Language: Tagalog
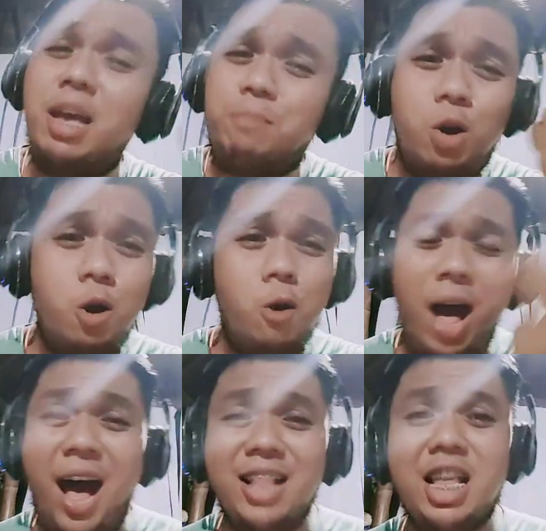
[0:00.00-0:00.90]
ko
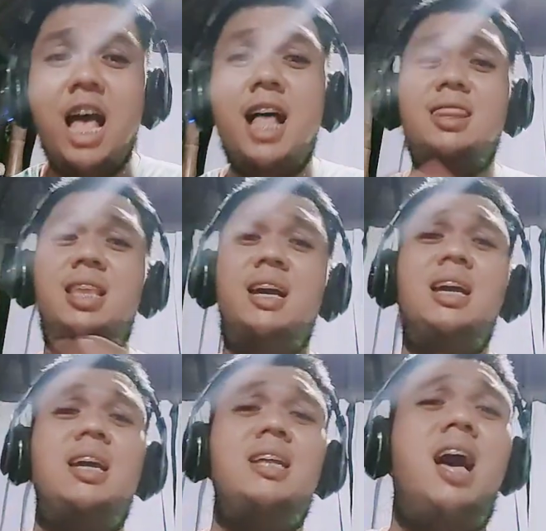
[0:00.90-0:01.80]
at
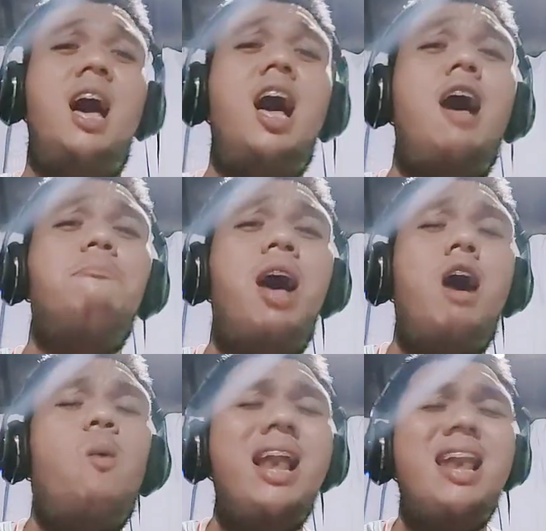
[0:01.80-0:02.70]
di na
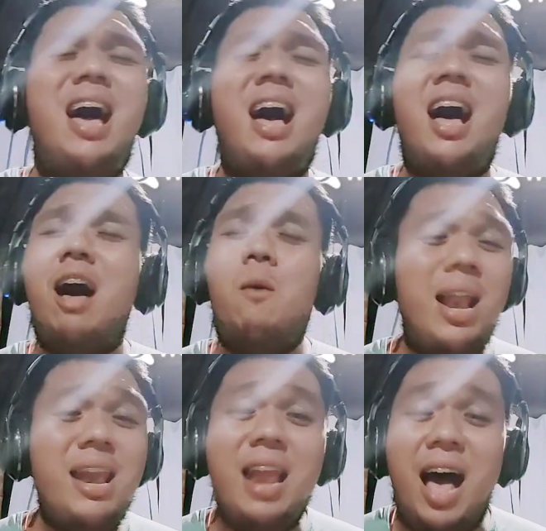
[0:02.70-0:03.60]

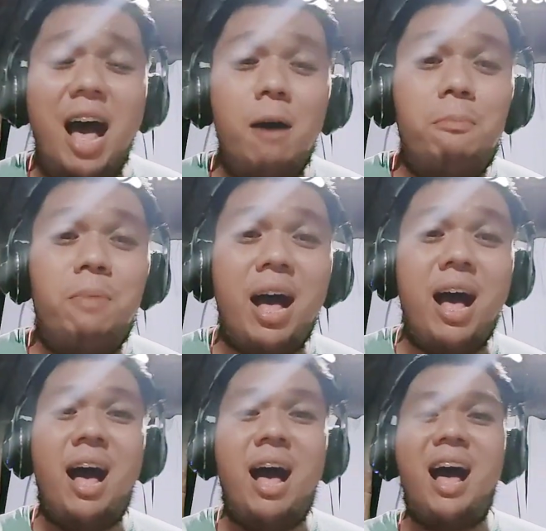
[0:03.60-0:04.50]
mawala-wala pa
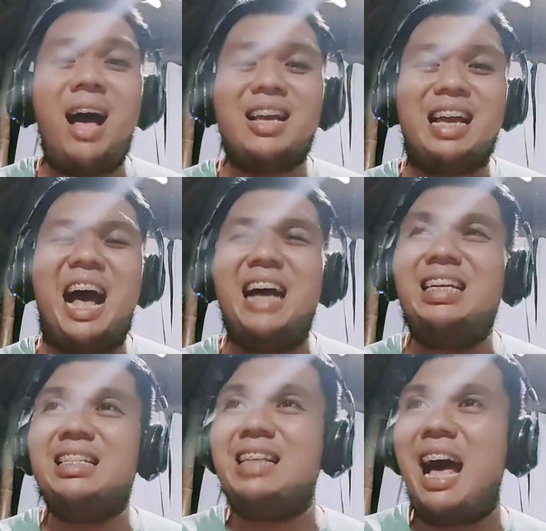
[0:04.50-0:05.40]
Kahit
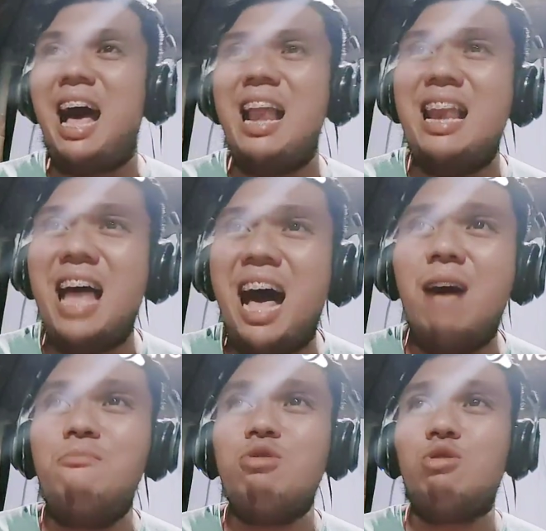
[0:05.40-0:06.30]
na alam
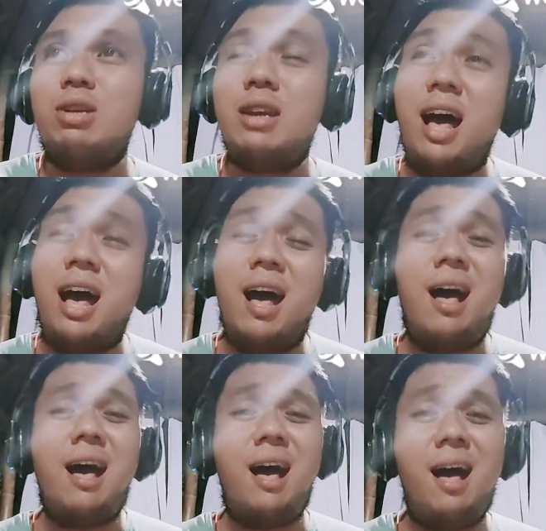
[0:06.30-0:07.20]
ko na
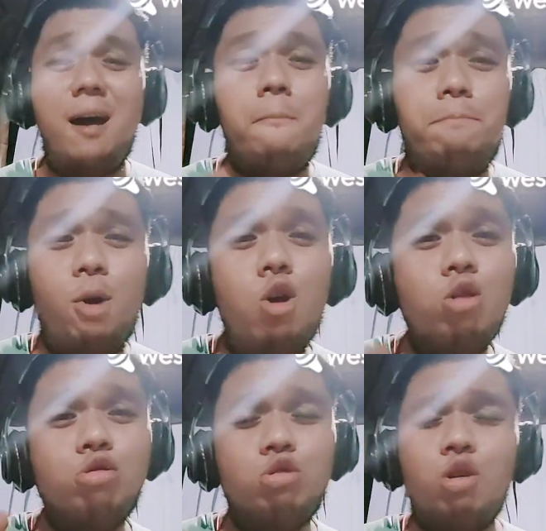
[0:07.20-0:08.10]
ang
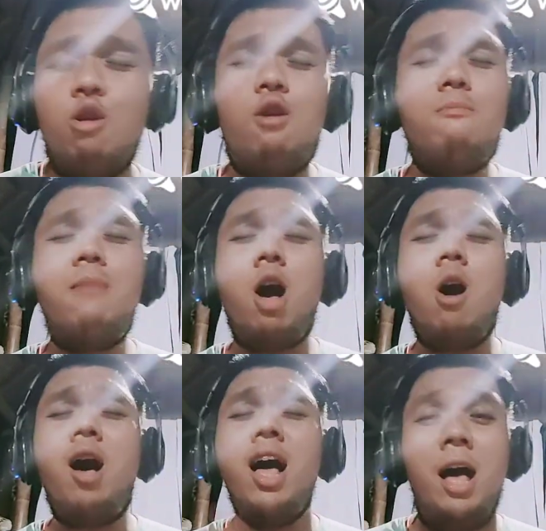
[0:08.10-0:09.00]
puso mo
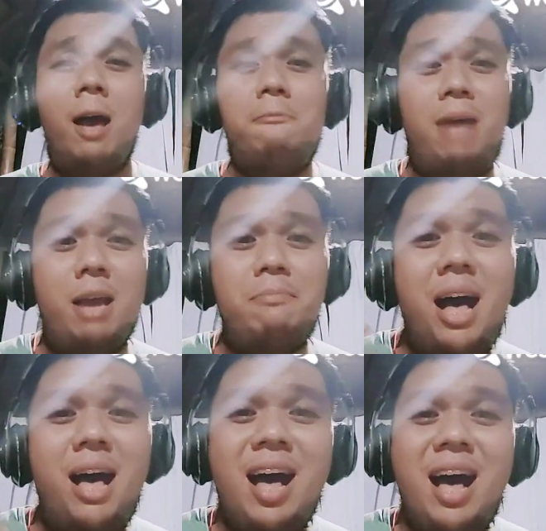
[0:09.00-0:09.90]
ay may
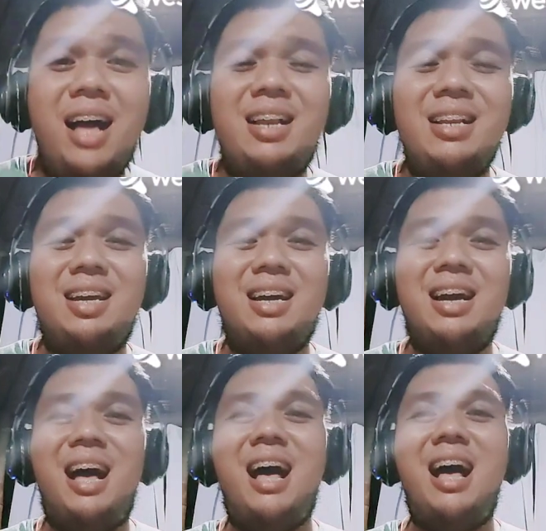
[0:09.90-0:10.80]
mahal na nga